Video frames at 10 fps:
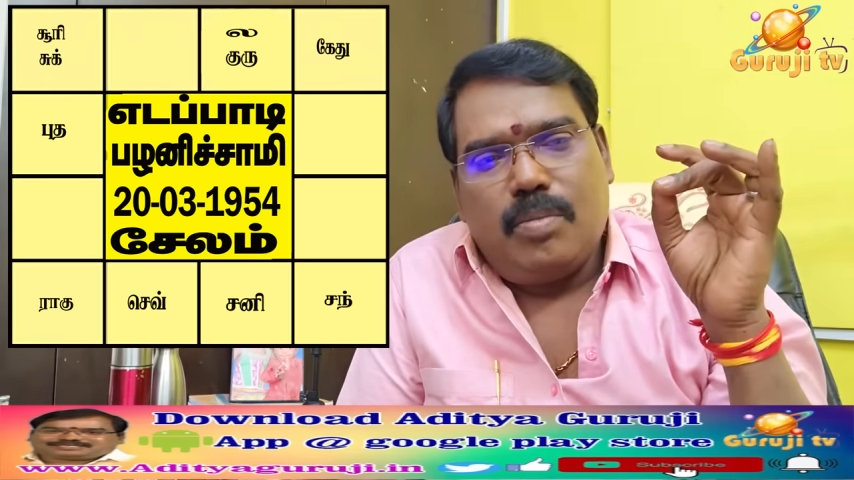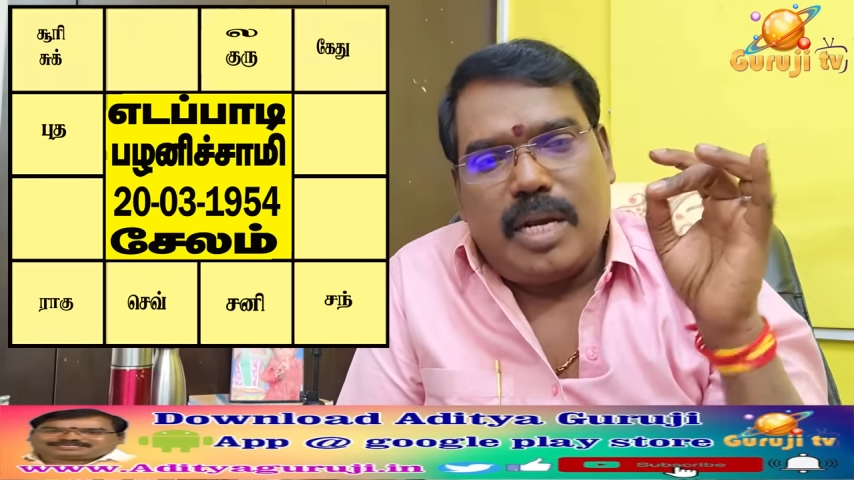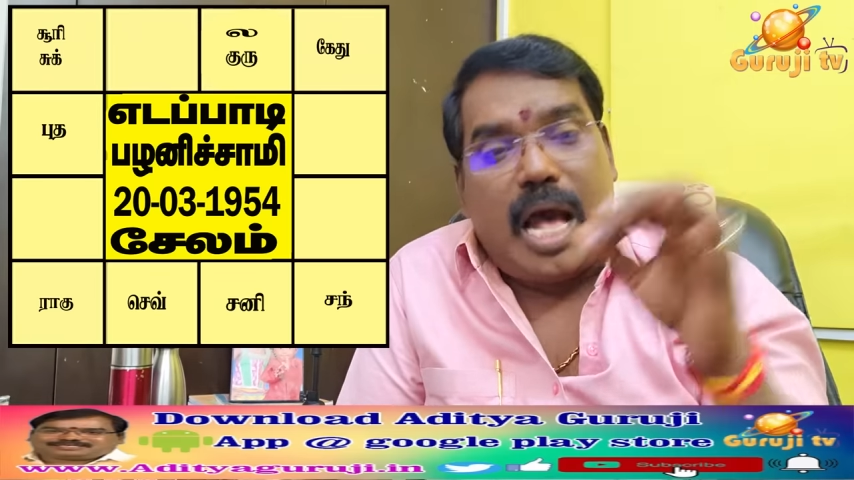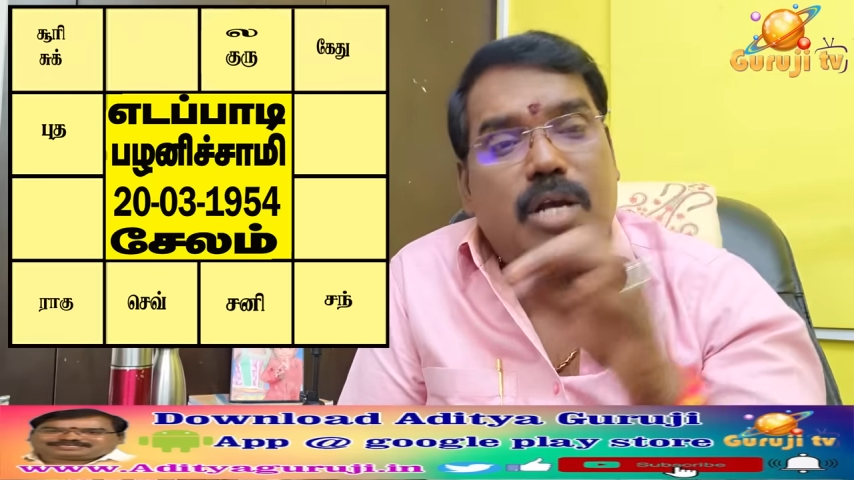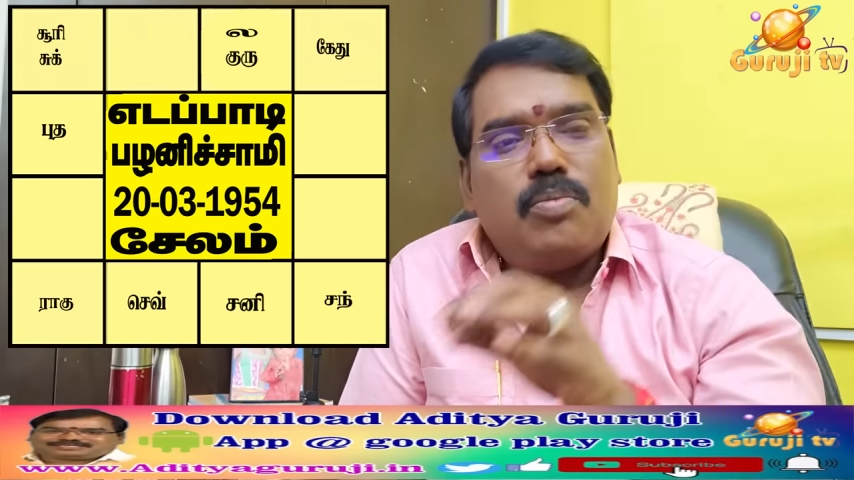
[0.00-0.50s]

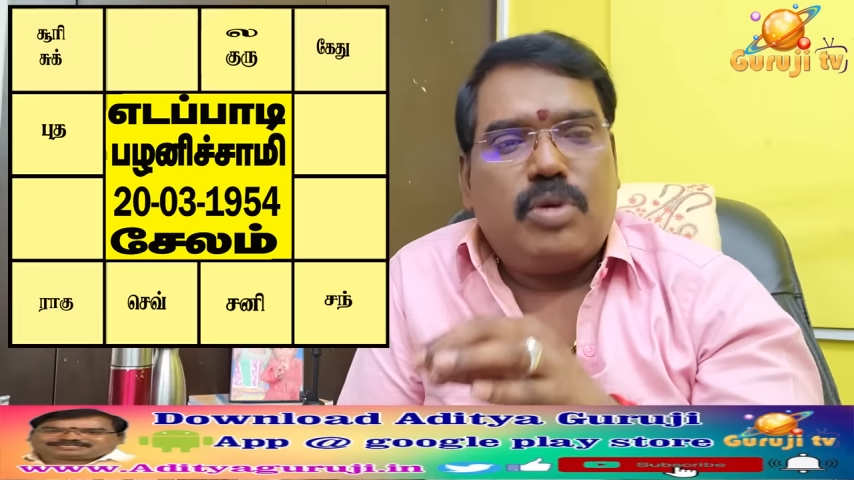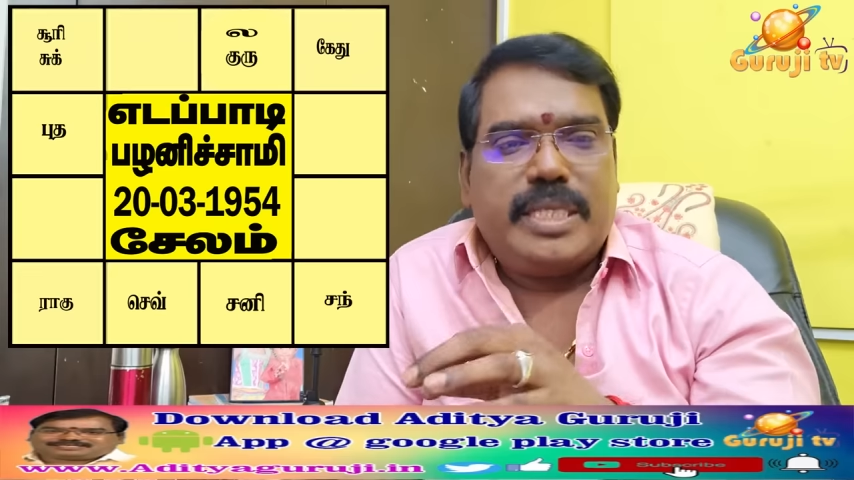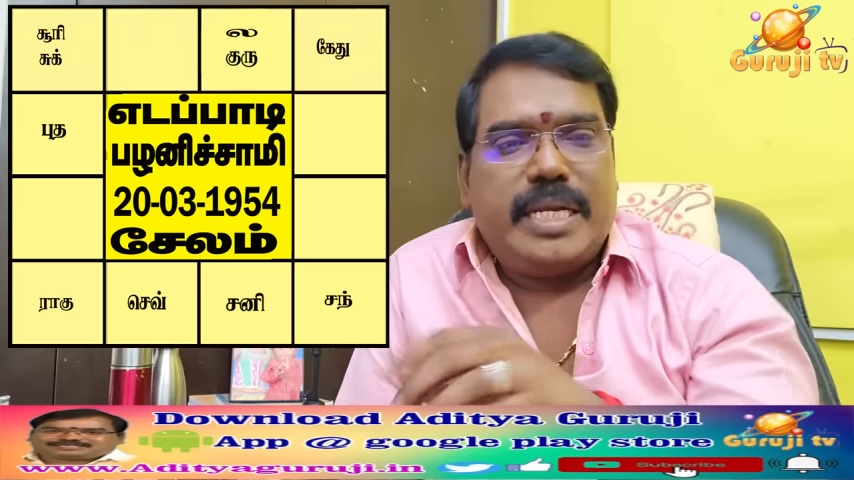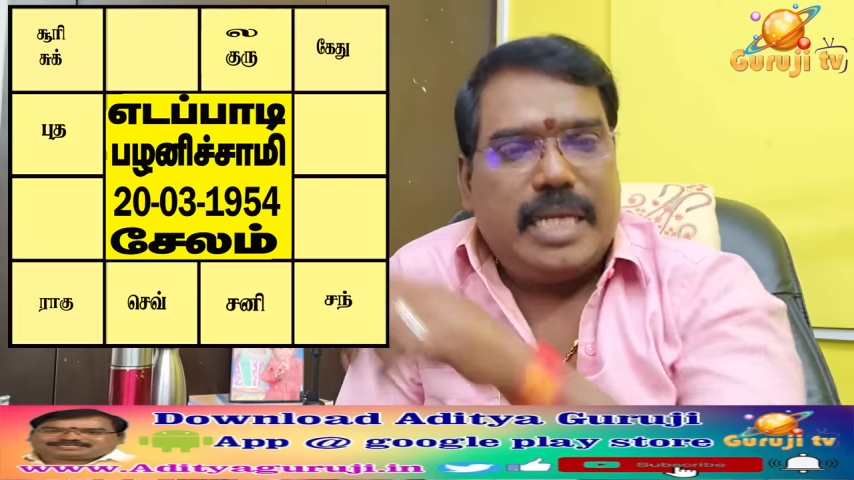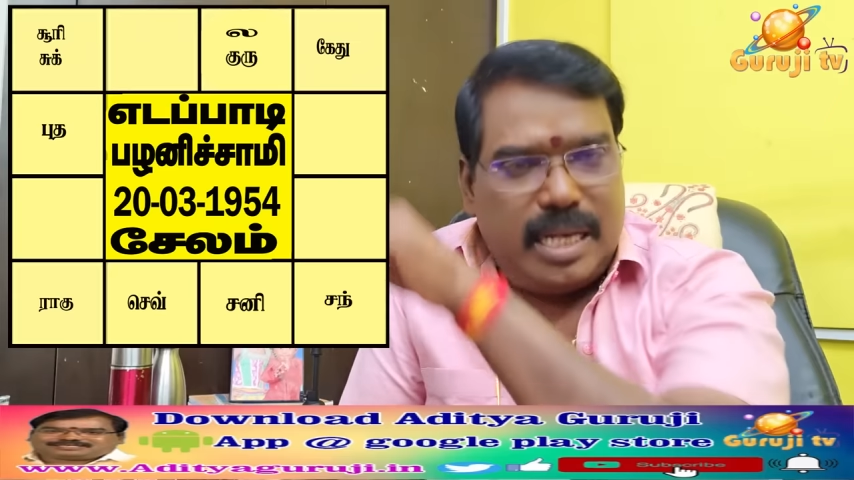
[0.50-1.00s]
ராகு
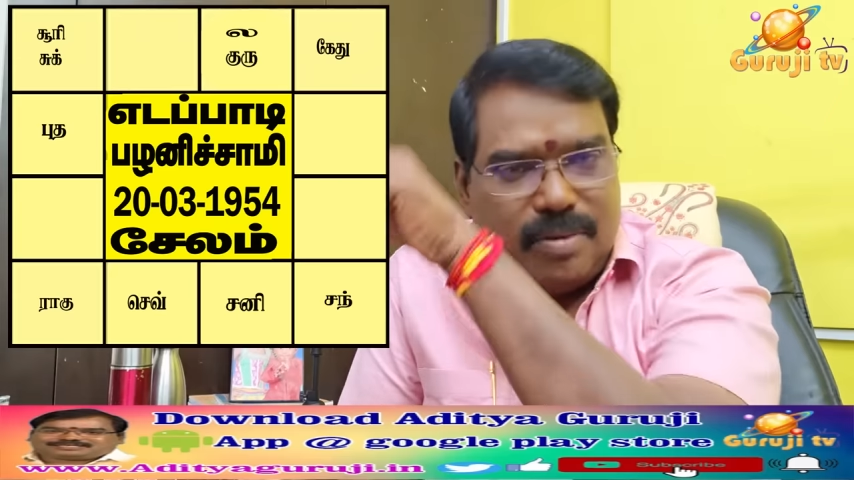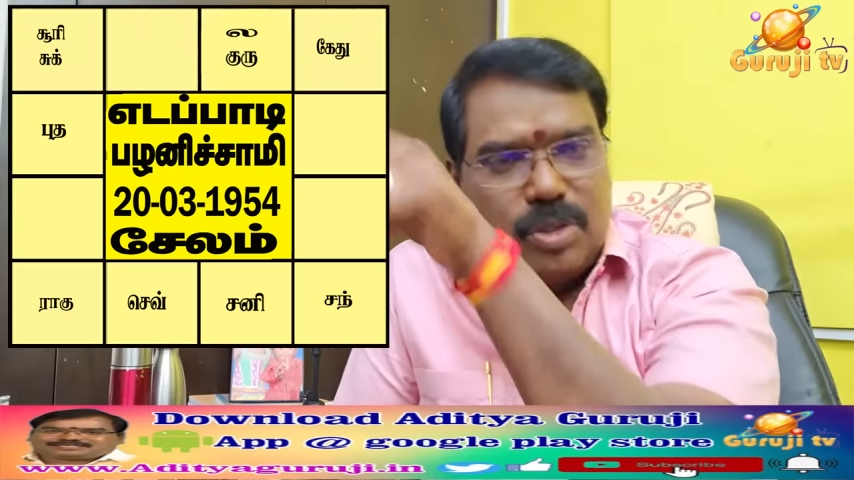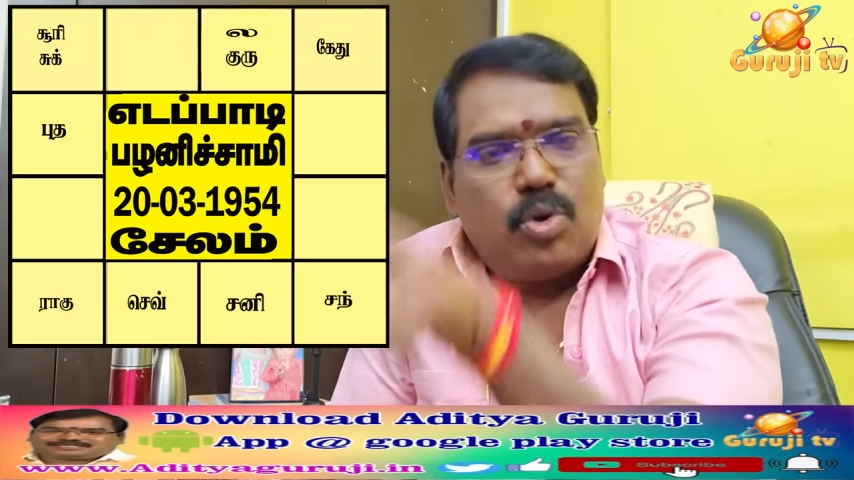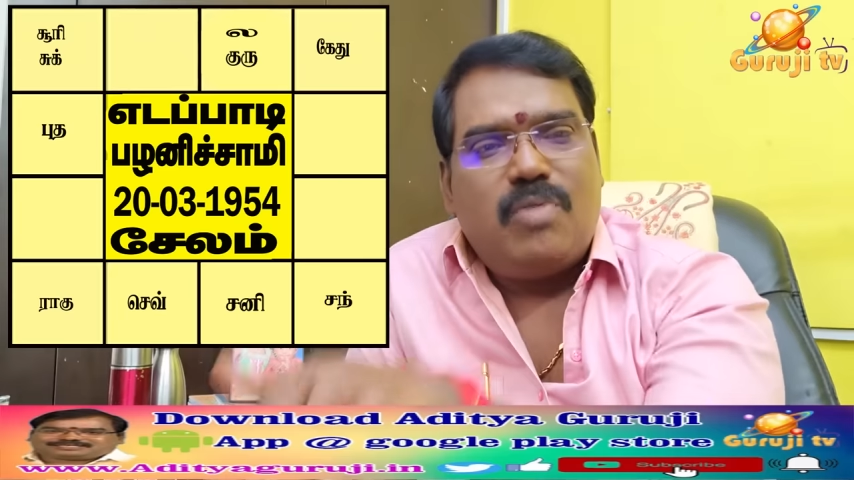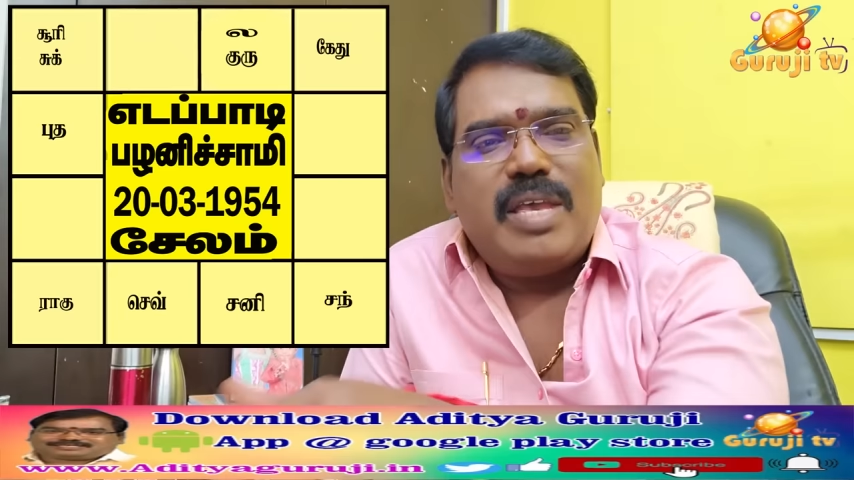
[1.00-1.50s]
புக்திகளில்
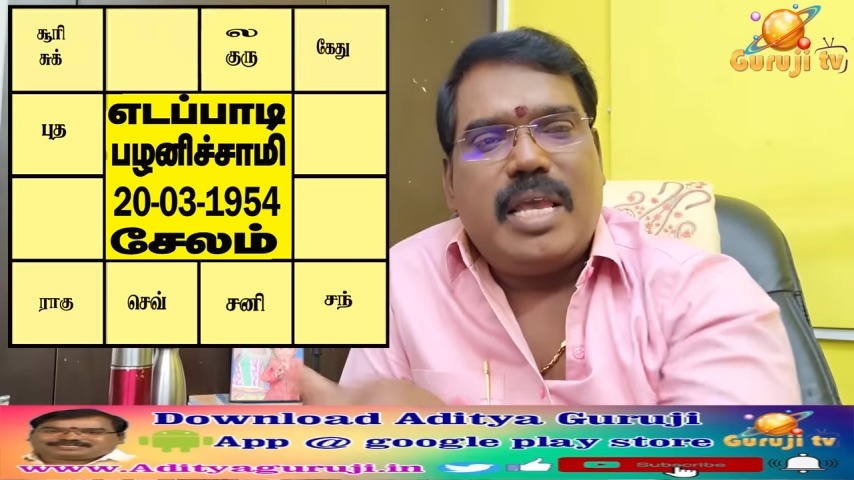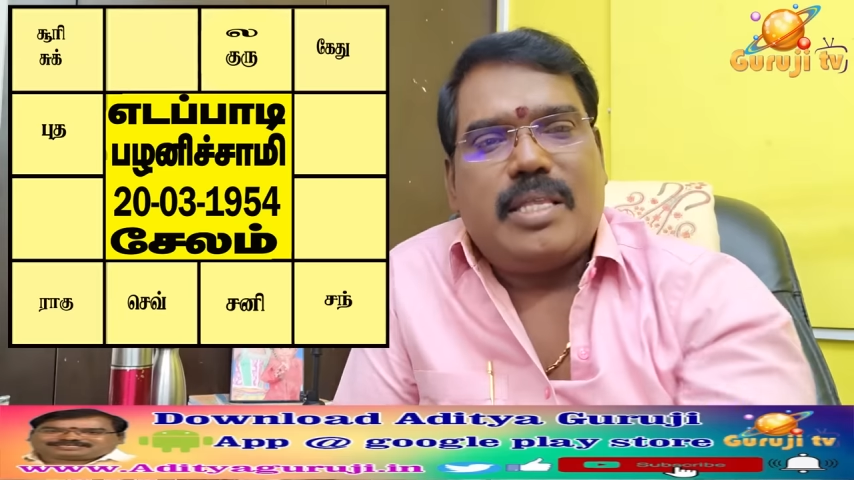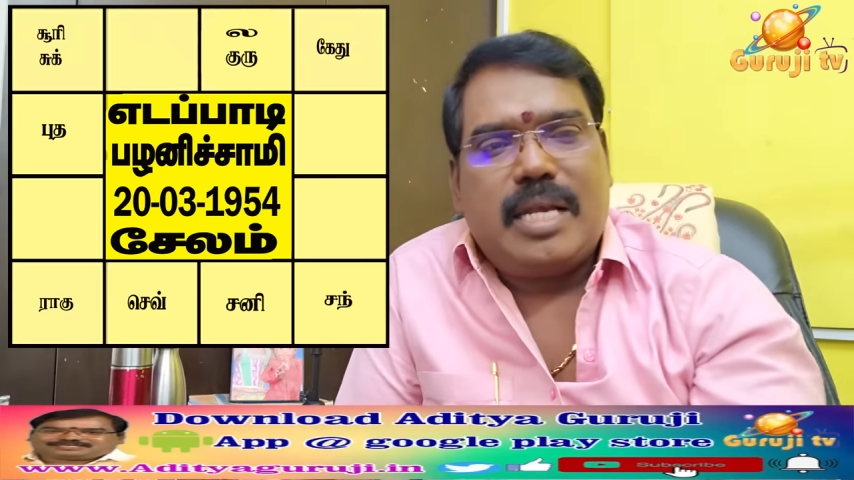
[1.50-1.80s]
அவர் தோல்வி